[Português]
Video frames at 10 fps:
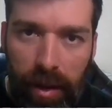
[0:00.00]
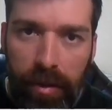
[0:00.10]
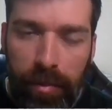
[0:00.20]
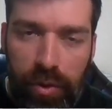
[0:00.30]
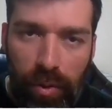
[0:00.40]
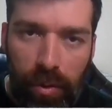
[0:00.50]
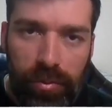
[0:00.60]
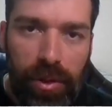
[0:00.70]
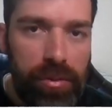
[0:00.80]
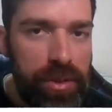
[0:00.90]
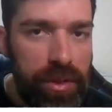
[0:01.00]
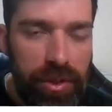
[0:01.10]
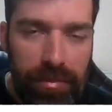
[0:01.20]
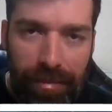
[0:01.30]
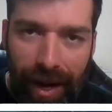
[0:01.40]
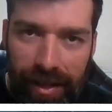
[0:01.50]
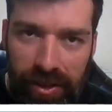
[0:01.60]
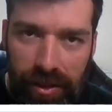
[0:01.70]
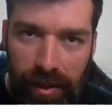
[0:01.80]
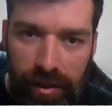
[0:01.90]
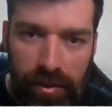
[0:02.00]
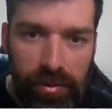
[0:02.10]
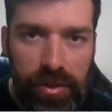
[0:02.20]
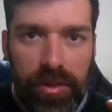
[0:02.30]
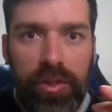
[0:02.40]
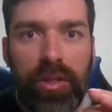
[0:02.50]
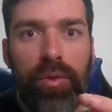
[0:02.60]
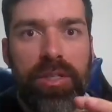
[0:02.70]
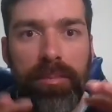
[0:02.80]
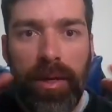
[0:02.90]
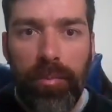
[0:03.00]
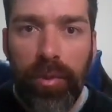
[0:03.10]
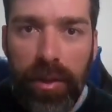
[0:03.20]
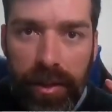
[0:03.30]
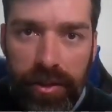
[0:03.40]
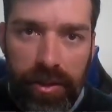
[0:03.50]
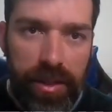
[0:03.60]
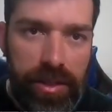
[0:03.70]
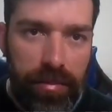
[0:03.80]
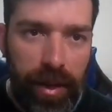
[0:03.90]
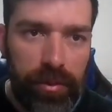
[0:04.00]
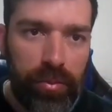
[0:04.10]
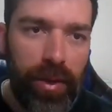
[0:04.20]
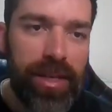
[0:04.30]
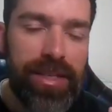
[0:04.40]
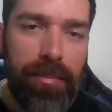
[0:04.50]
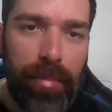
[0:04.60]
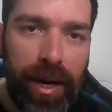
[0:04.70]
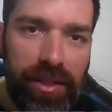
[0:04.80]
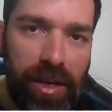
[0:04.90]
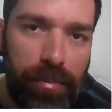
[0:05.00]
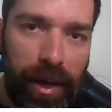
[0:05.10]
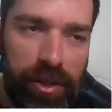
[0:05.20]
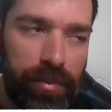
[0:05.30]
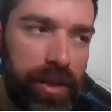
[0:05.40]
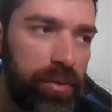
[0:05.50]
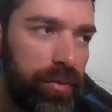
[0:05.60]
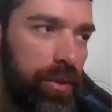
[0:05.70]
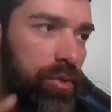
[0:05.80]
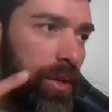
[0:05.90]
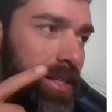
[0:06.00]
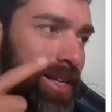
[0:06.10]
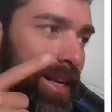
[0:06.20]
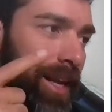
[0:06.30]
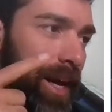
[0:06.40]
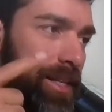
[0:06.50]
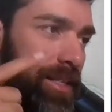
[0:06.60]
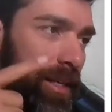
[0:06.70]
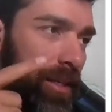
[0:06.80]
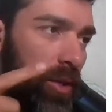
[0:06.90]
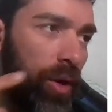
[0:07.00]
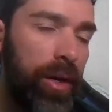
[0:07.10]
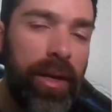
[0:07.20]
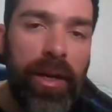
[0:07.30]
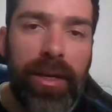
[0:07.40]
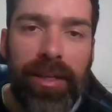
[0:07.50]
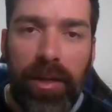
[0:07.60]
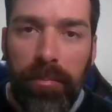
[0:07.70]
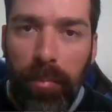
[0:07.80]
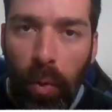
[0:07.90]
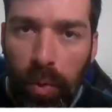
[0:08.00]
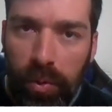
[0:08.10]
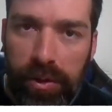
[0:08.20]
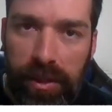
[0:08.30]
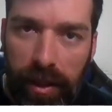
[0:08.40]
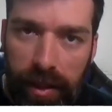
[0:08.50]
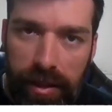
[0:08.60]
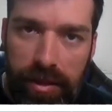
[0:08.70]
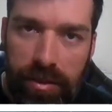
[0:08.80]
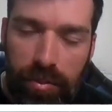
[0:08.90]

Pessoal, não existe mágica, não existe coisa mirabolante nesse método. Essa parte é a parte mais difícil, essa análise aqui, ó, que em poucos cliques o